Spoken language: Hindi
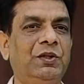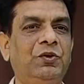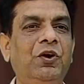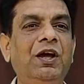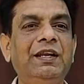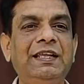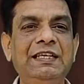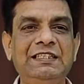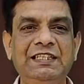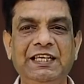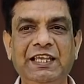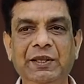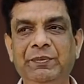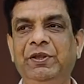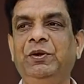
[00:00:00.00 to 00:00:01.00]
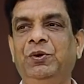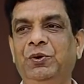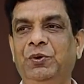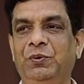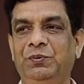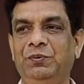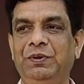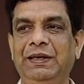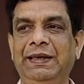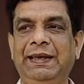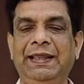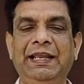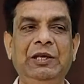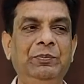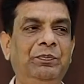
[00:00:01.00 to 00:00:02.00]
कॉल किसी की भी हो
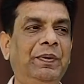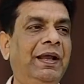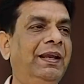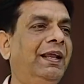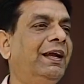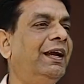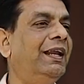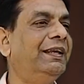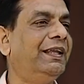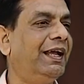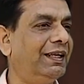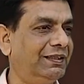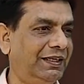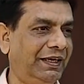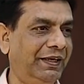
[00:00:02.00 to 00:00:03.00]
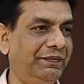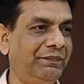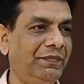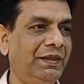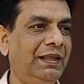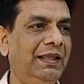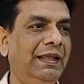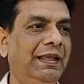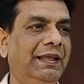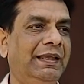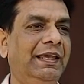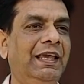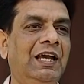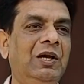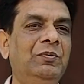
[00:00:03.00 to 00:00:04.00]
लेकिन पहला ख्याल क्या आता है
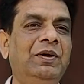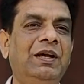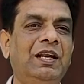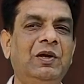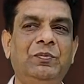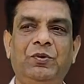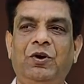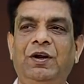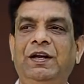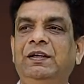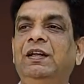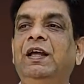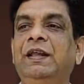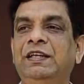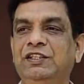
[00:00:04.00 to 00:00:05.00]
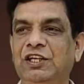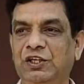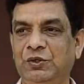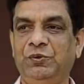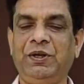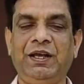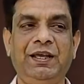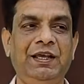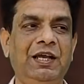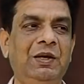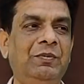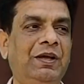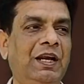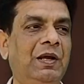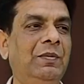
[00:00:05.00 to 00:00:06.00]
कि हमारा प्रोडक्ट रिजेक्ट हुआ है
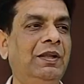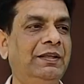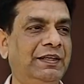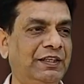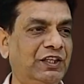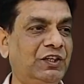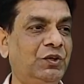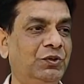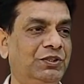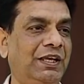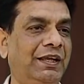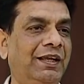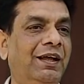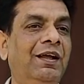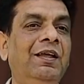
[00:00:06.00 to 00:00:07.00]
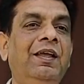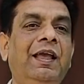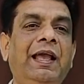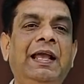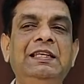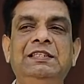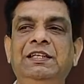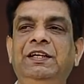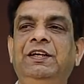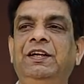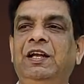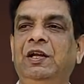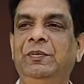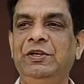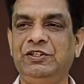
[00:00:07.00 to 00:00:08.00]
हमारा माल रिजेक्ट हो जाएगा ऐसी डर
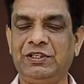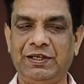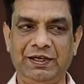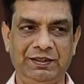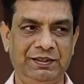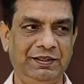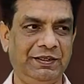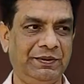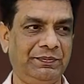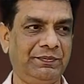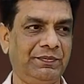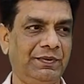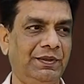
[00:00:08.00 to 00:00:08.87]
हमेशा रहती है